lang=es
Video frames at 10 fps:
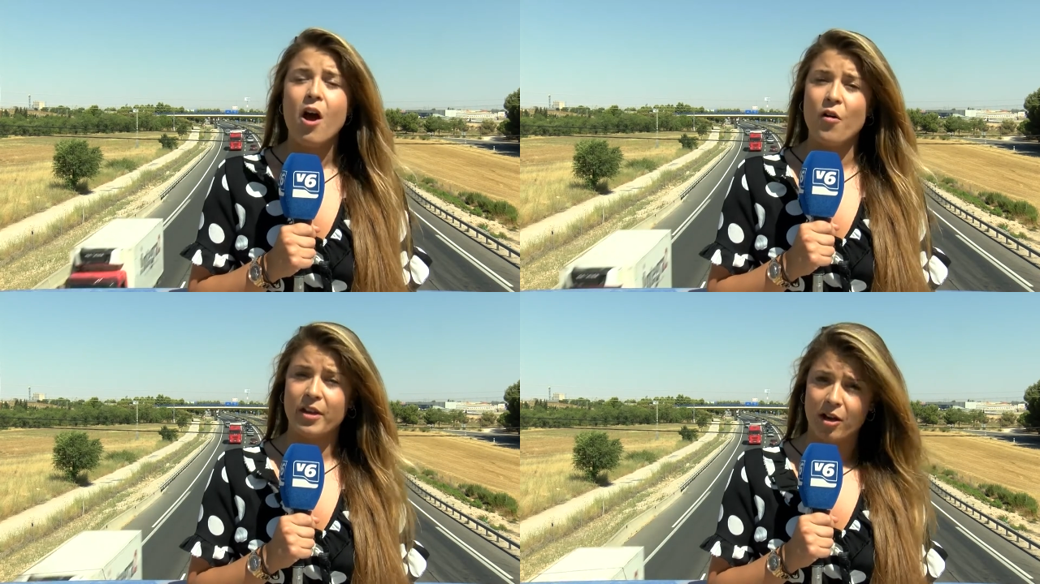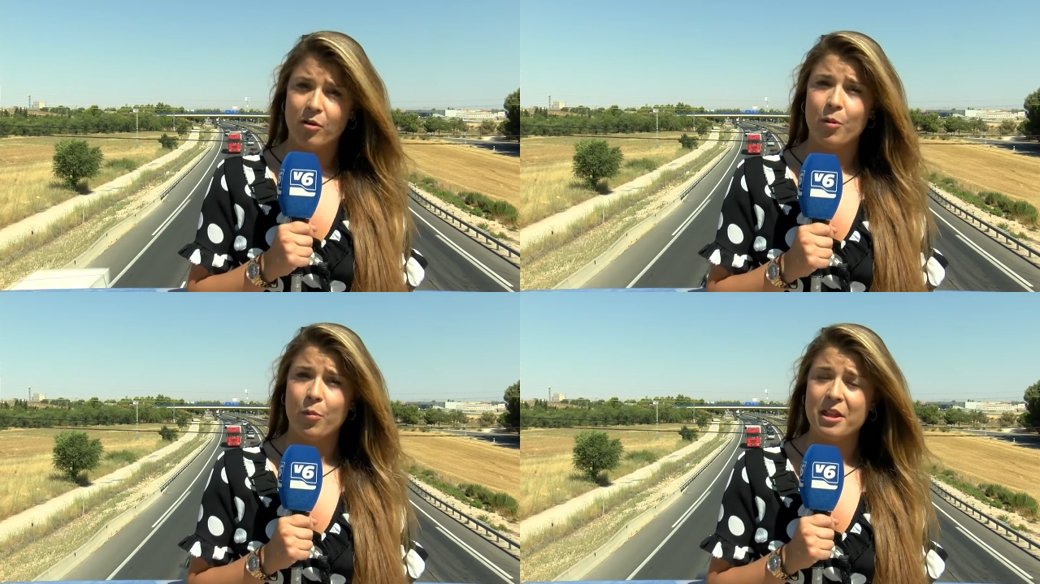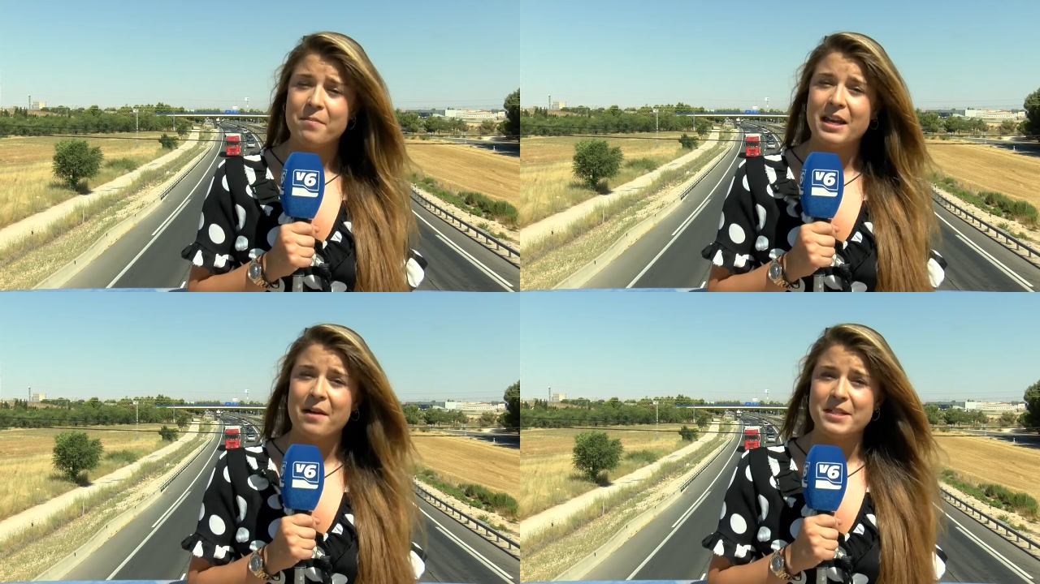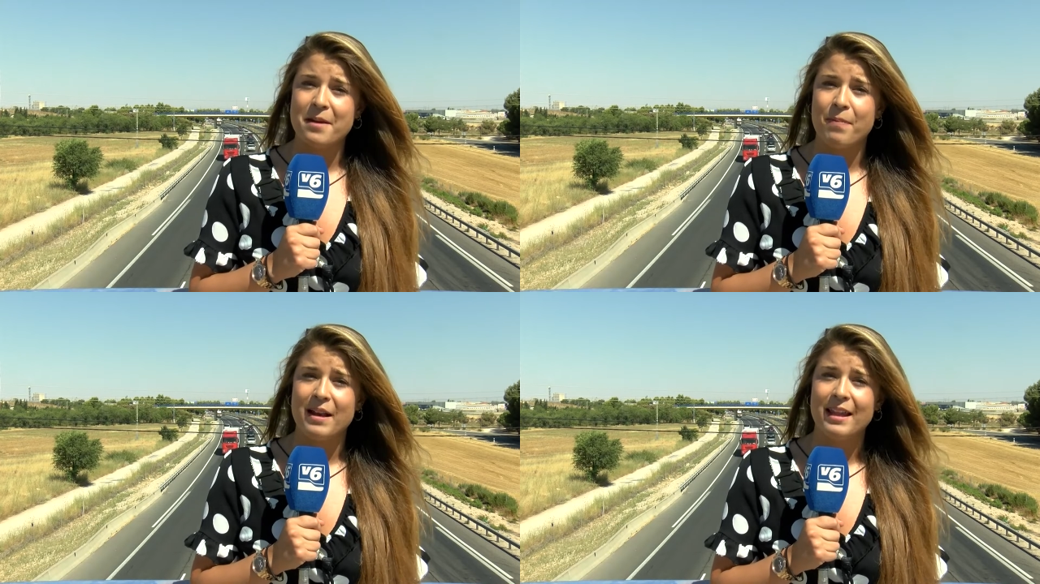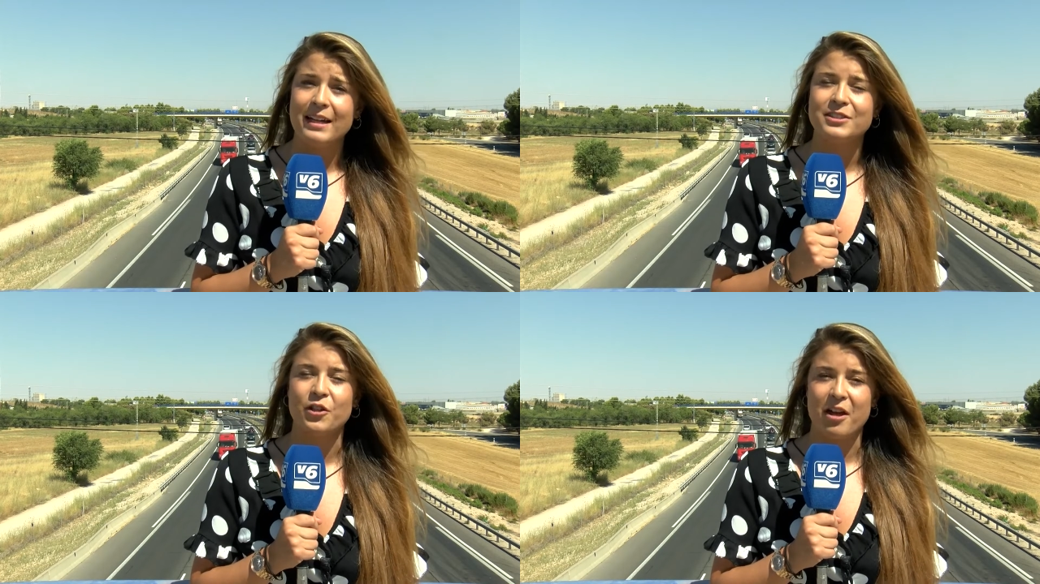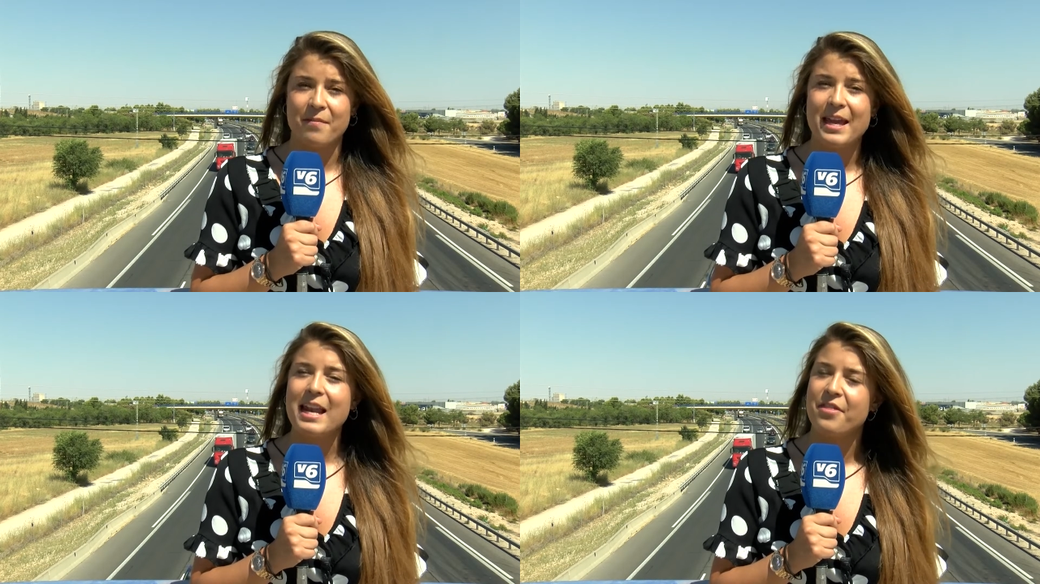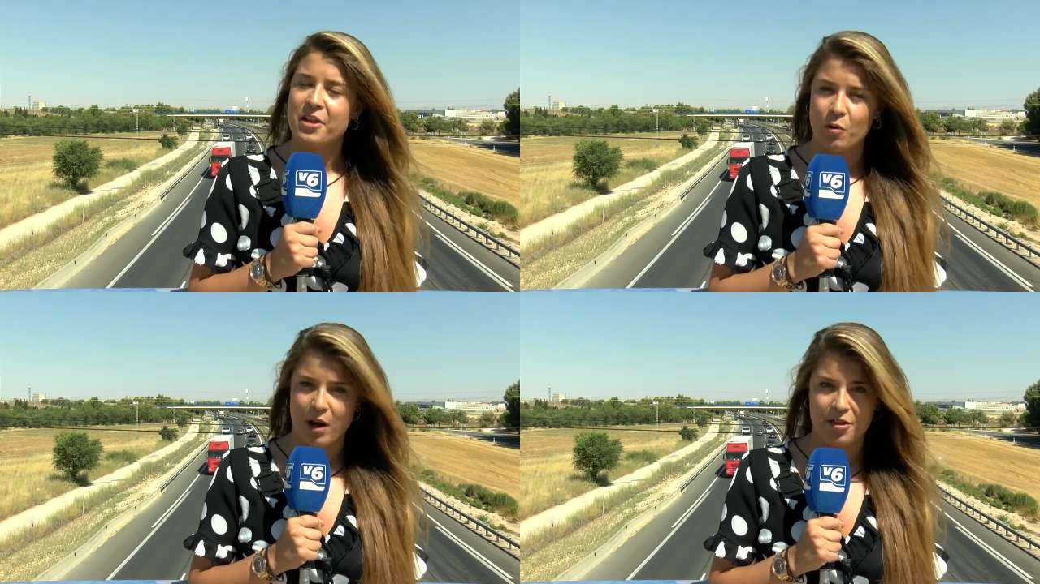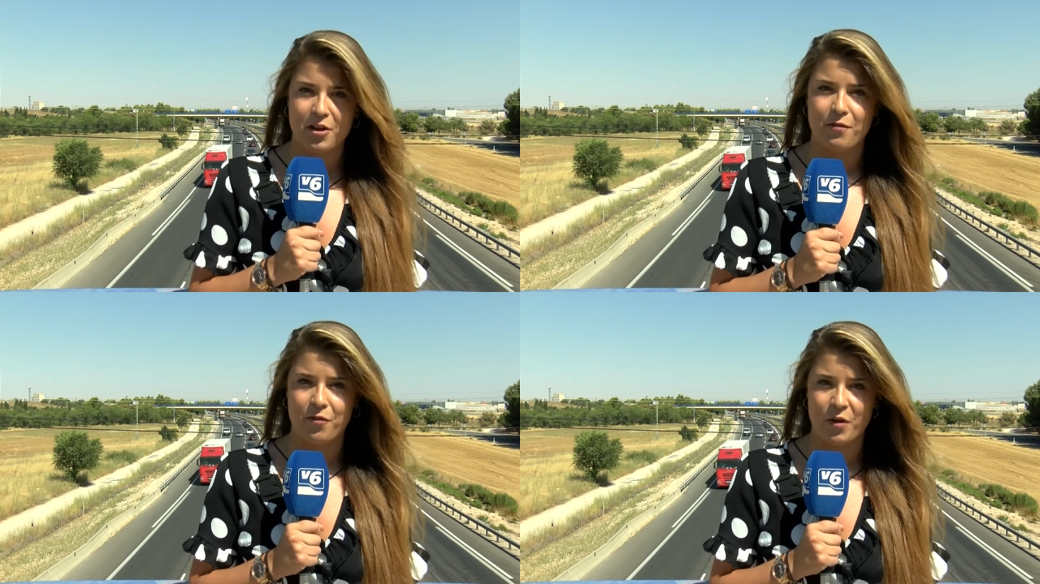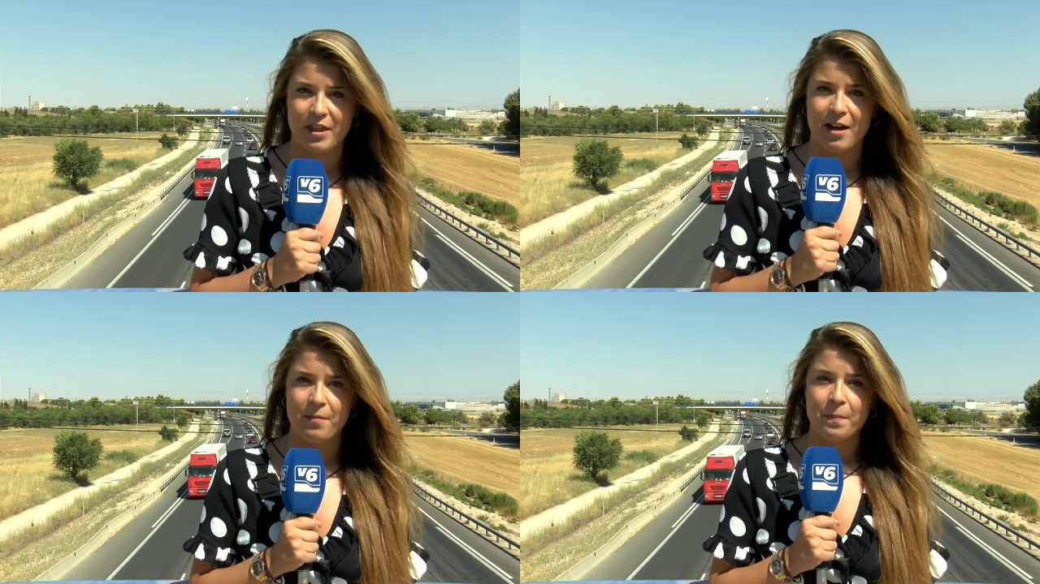aunque como pueden ver a mis espaldas todavía la circulación es fluida.